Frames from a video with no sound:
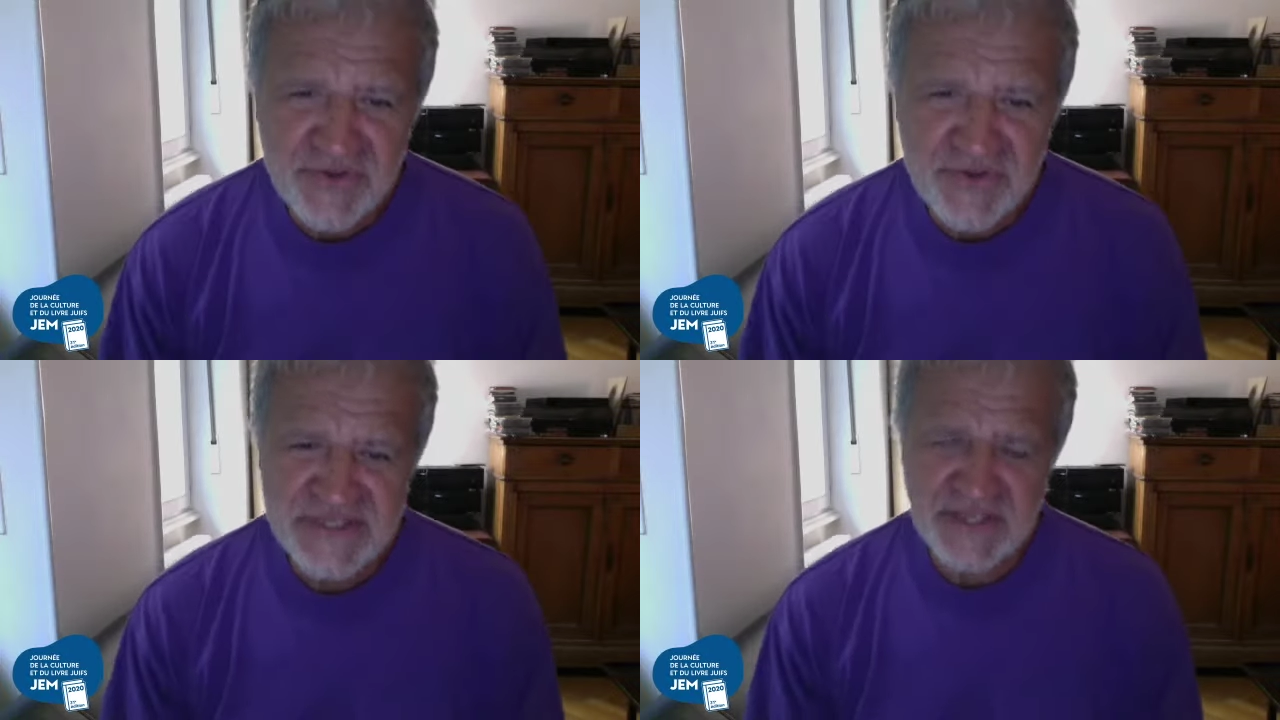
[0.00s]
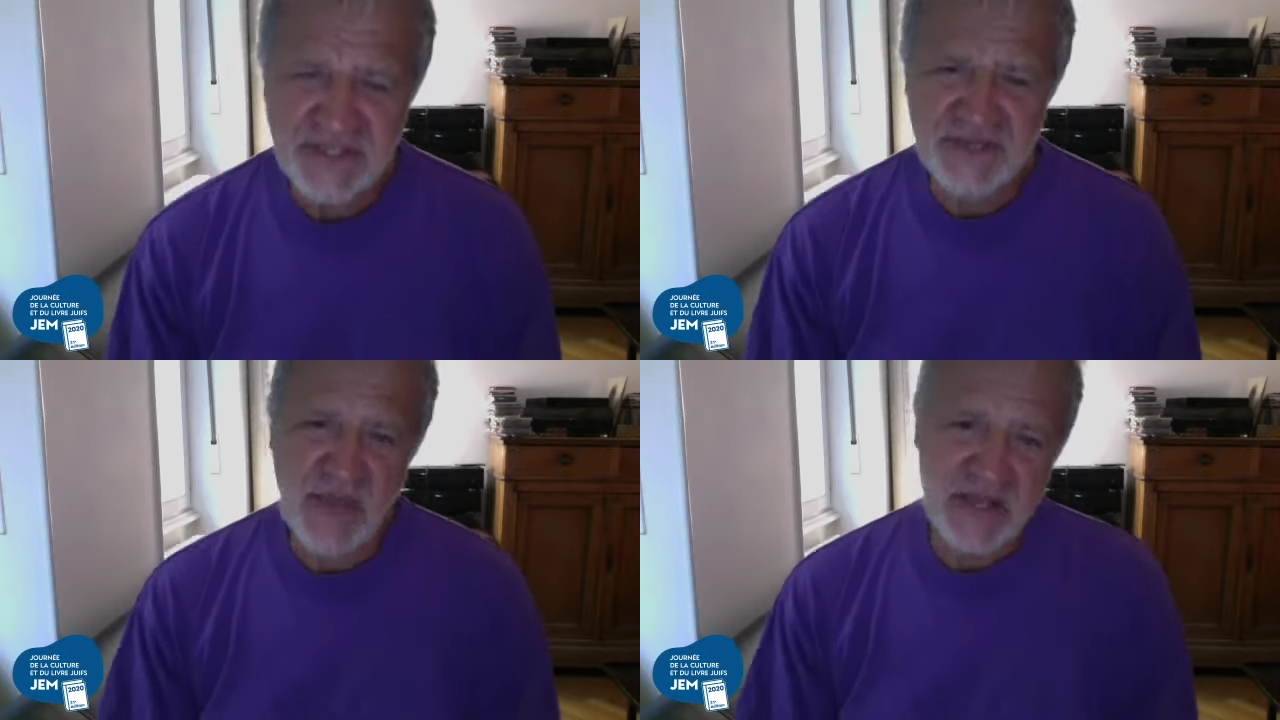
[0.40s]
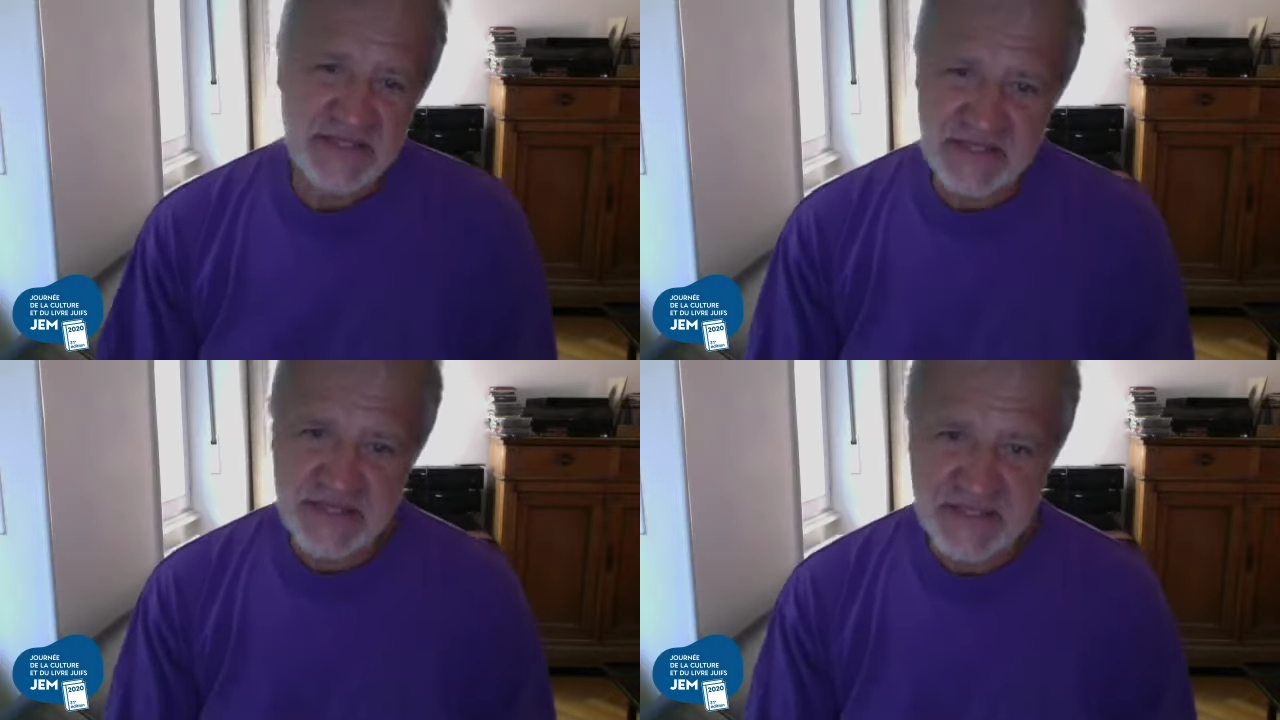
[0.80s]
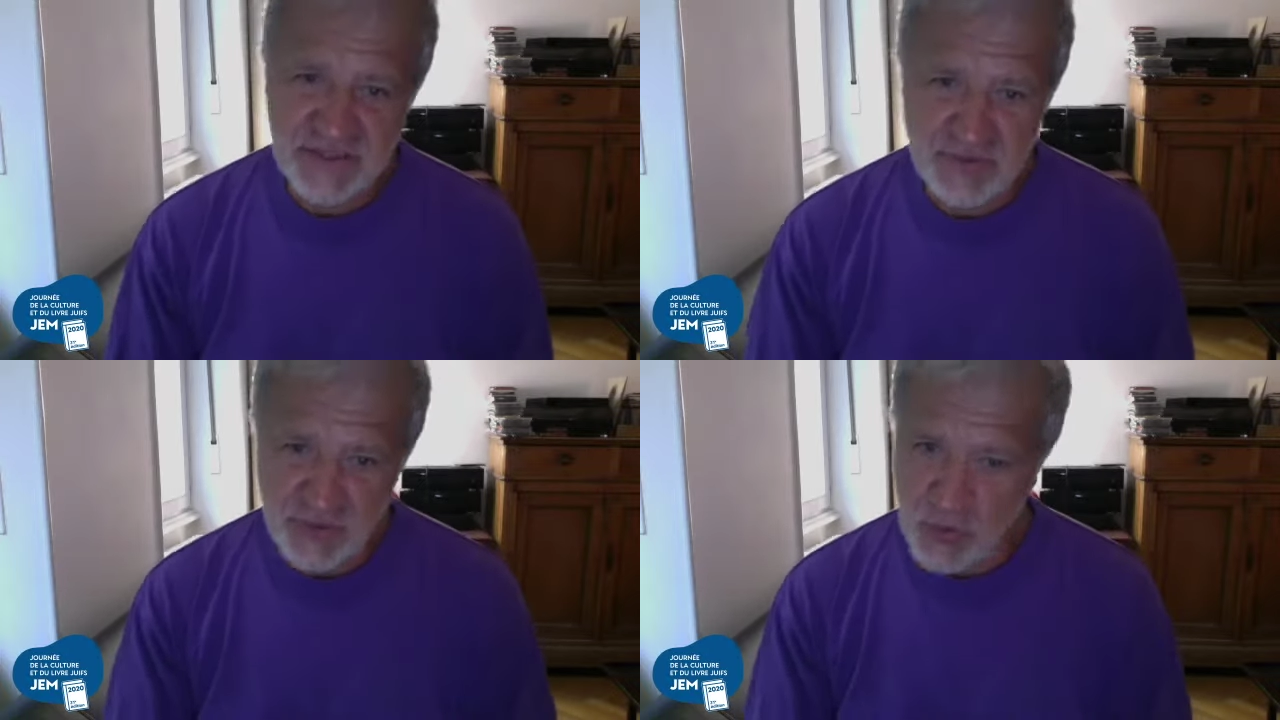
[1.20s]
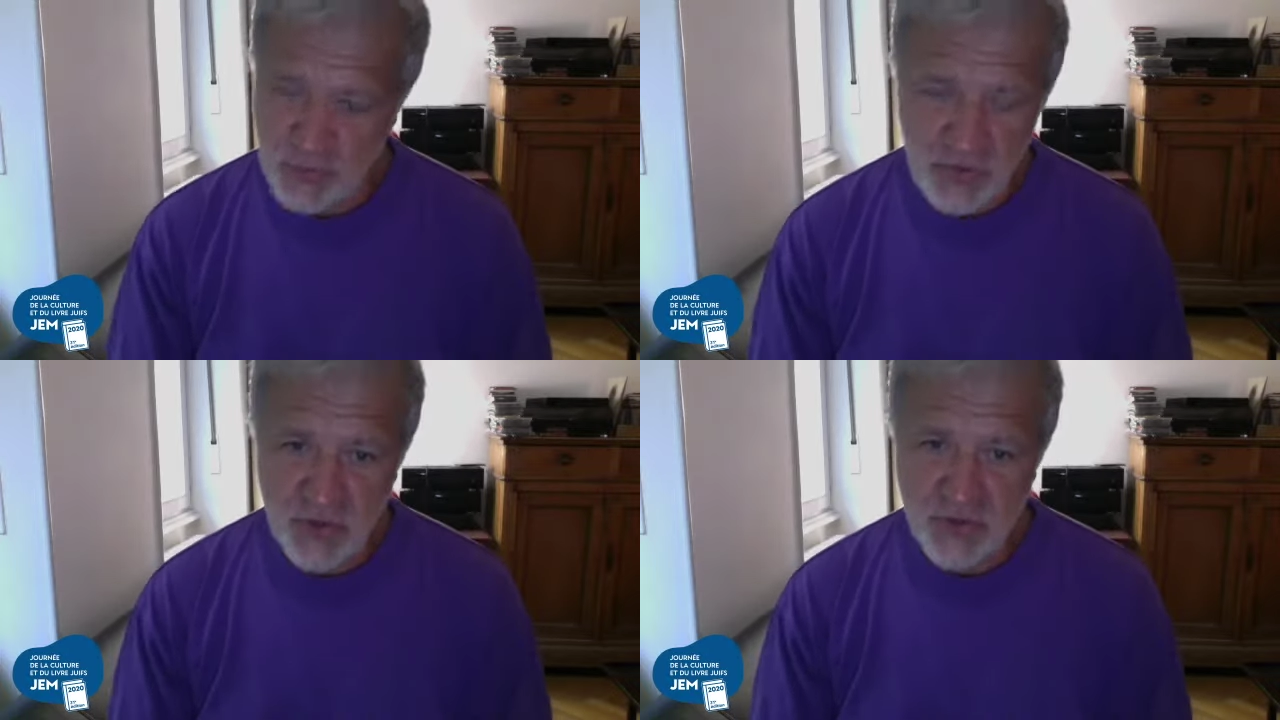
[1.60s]
c'est marxiste au
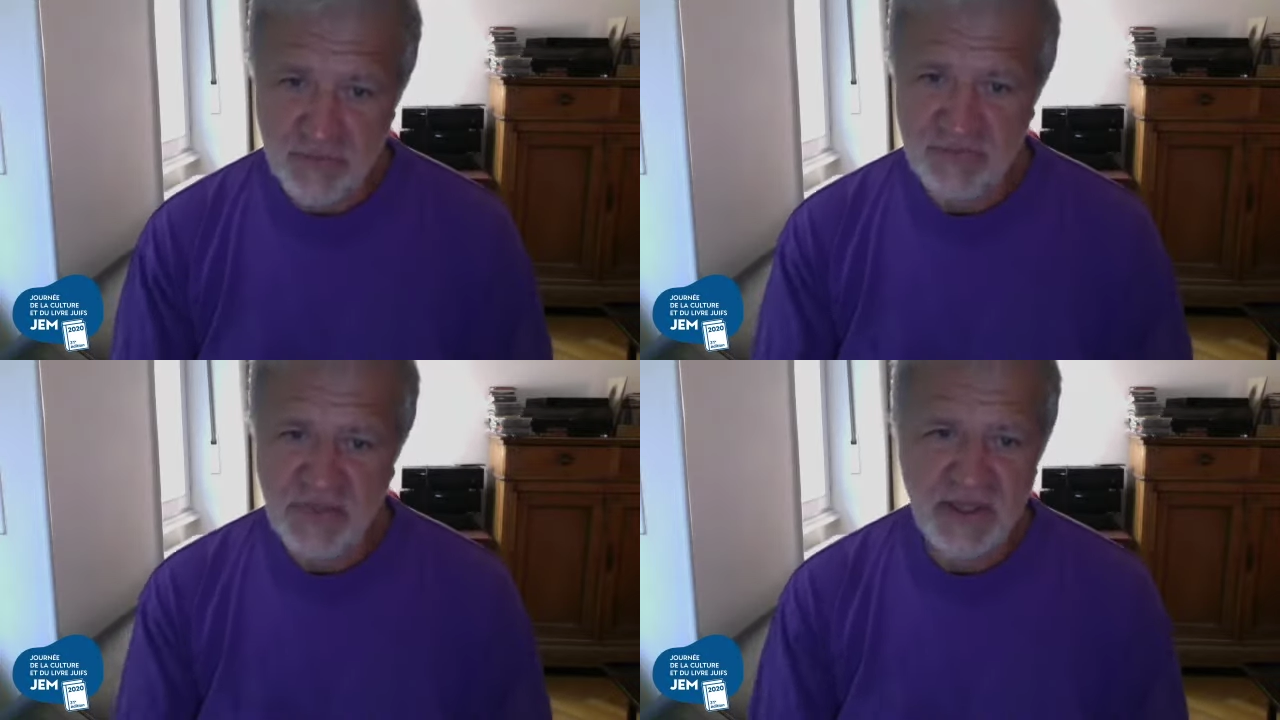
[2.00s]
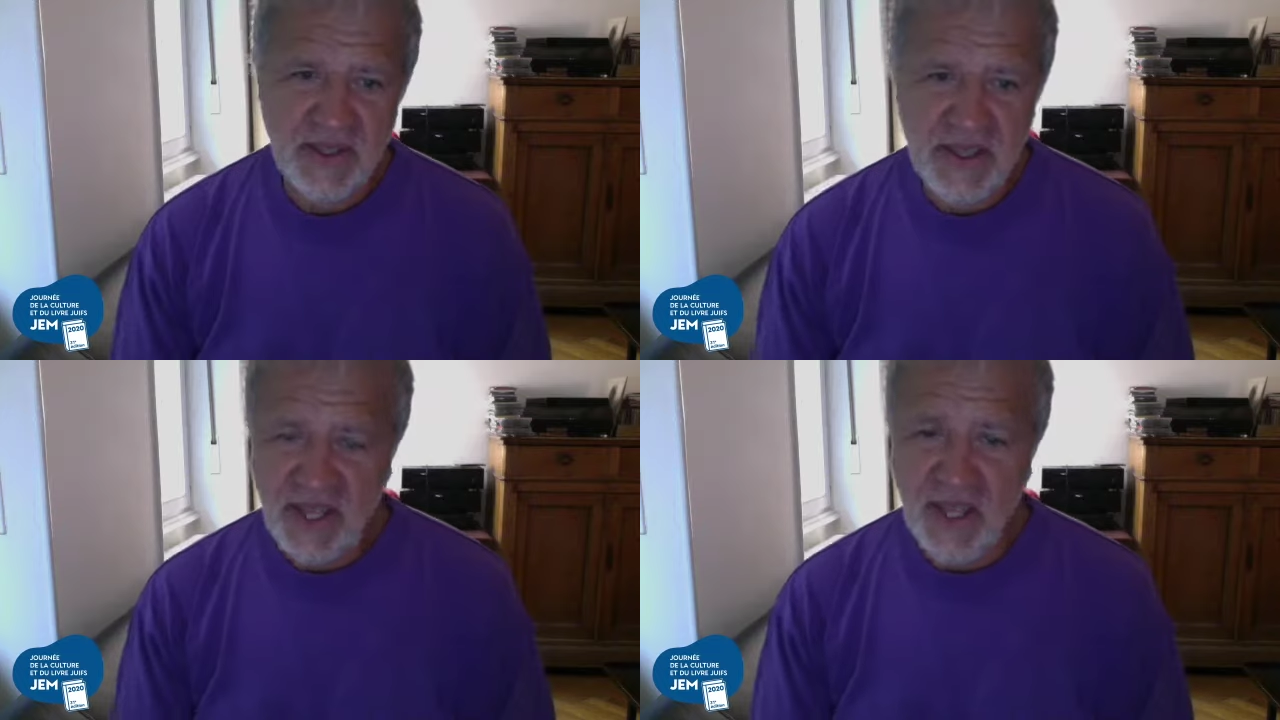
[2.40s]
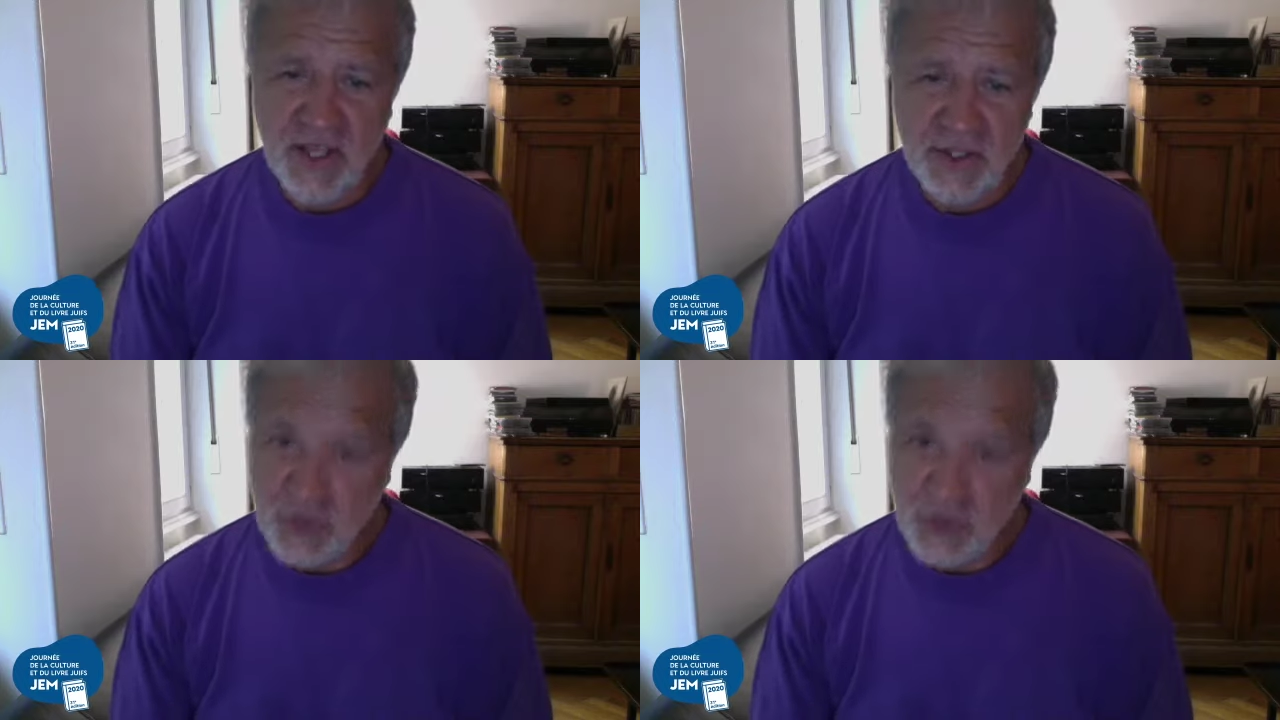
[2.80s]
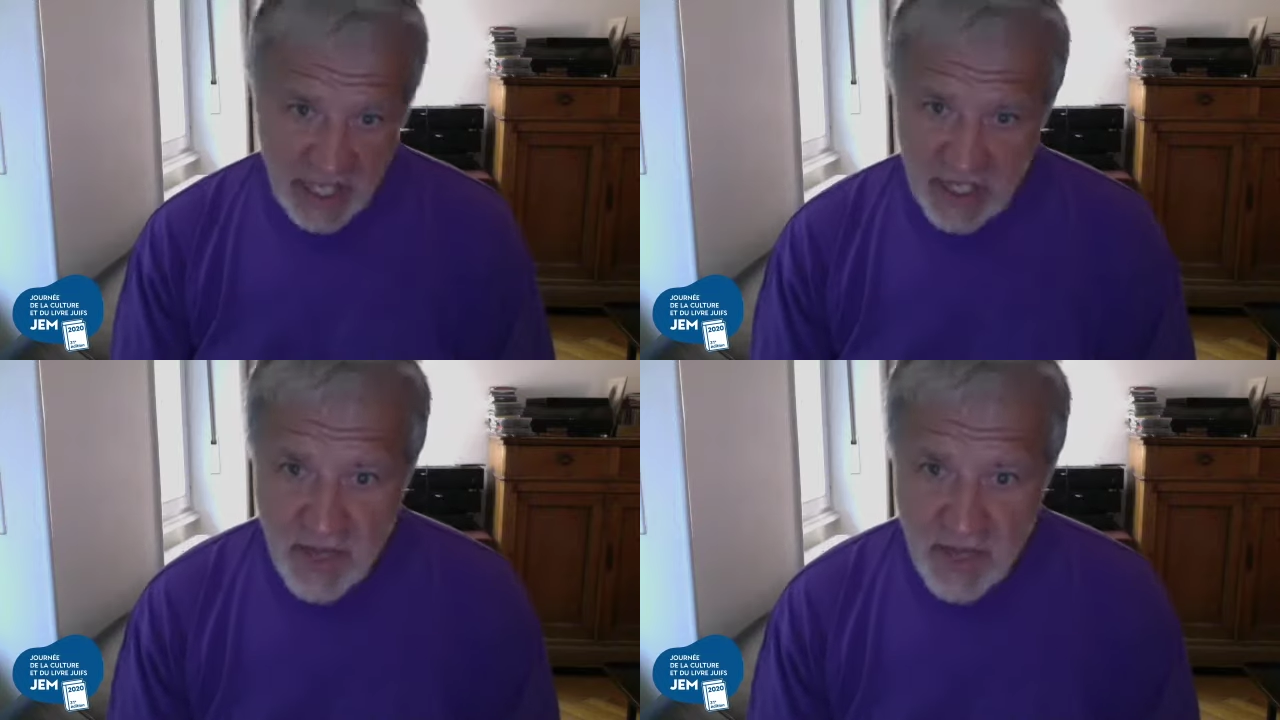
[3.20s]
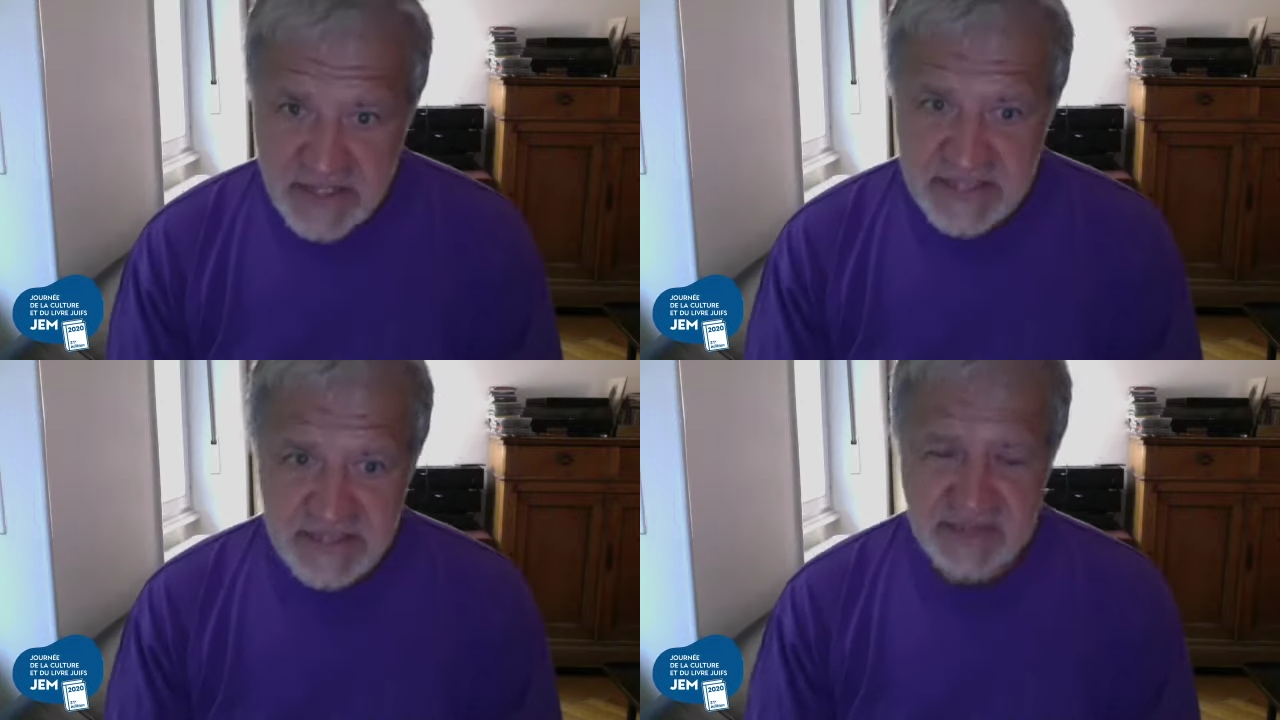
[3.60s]
plan de Karl Marx.